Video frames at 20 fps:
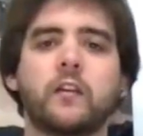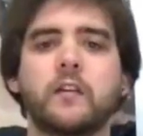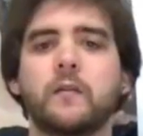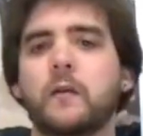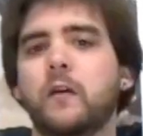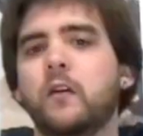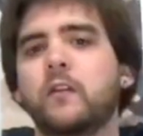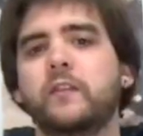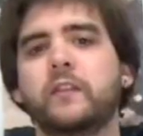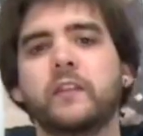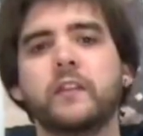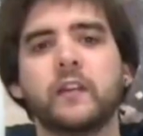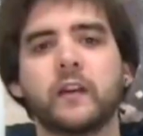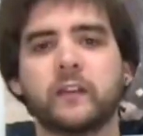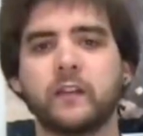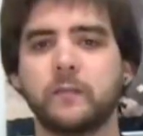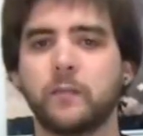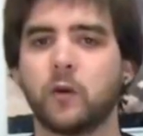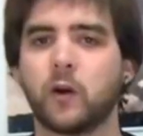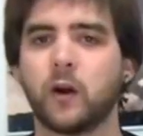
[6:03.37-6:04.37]
se los han llevado a
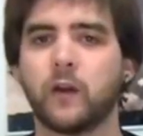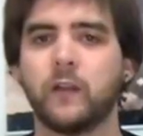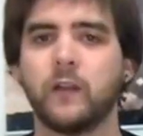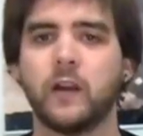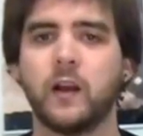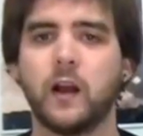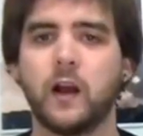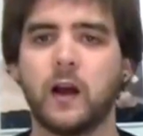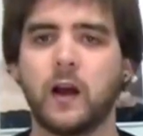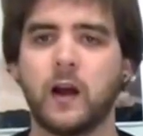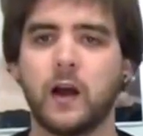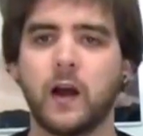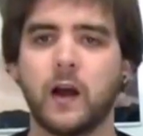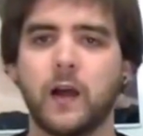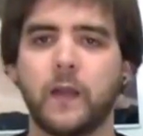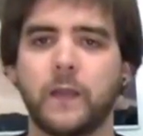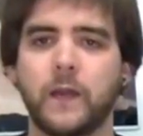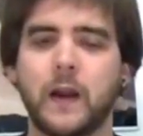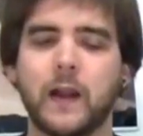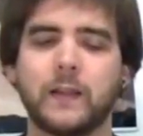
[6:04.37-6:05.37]
distintas épocas de
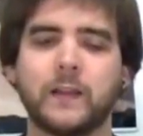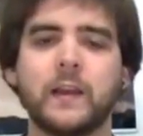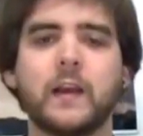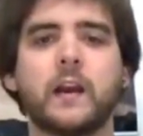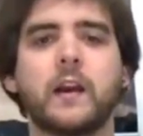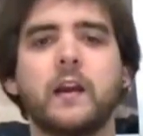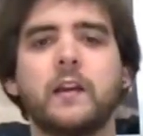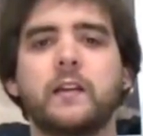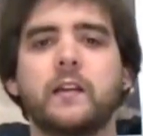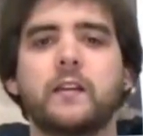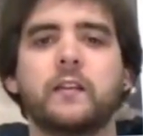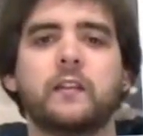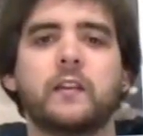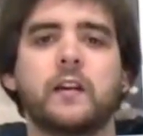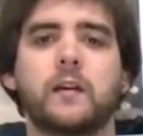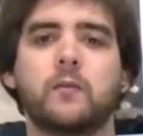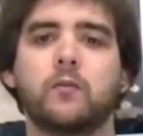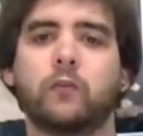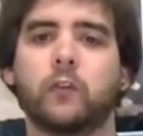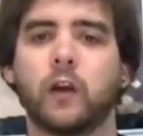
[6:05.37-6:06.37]
la, de la Tierra y tienes
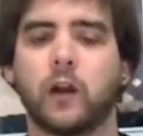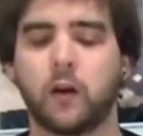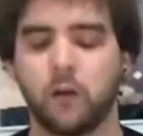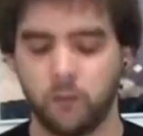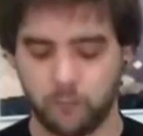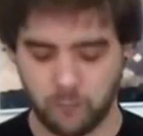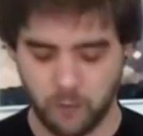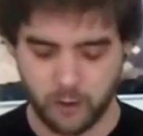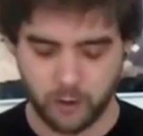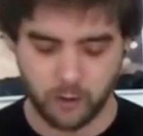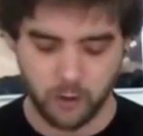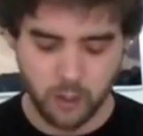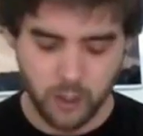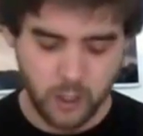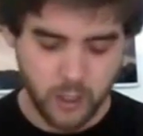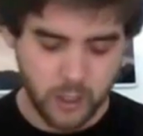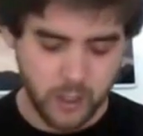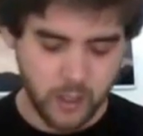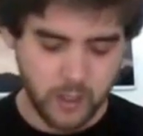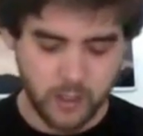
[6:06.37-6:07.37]
que ir a buscarlos. Bueno,
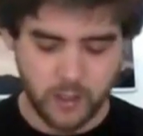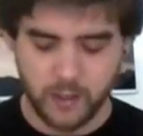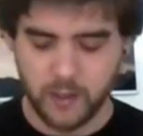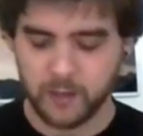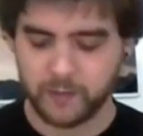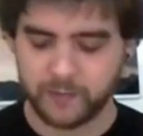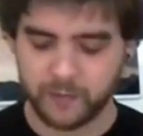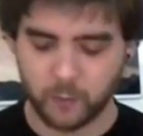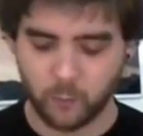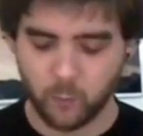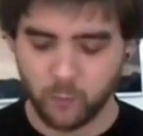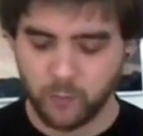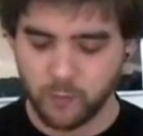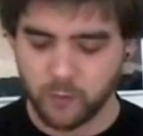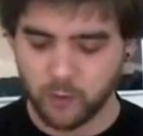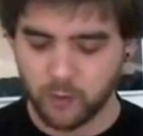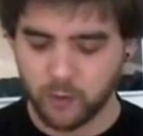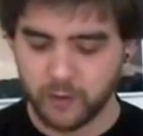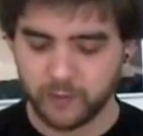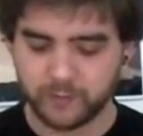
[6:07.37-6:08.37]
el
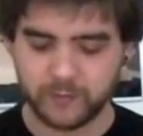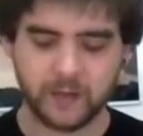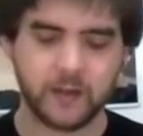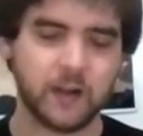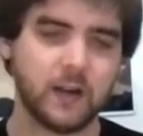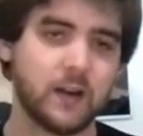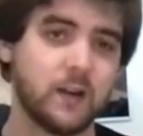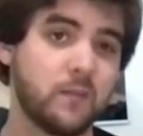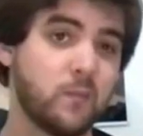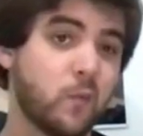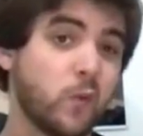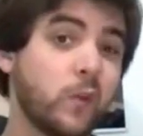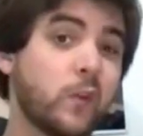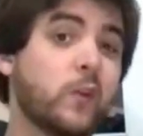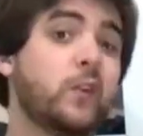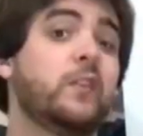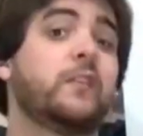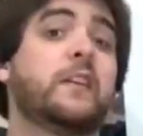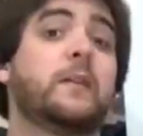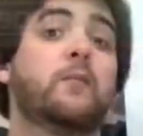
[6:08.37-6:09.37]
segundo es el
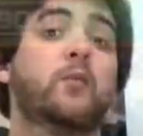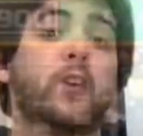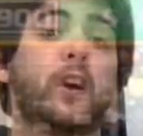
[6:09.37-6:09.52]
mundo del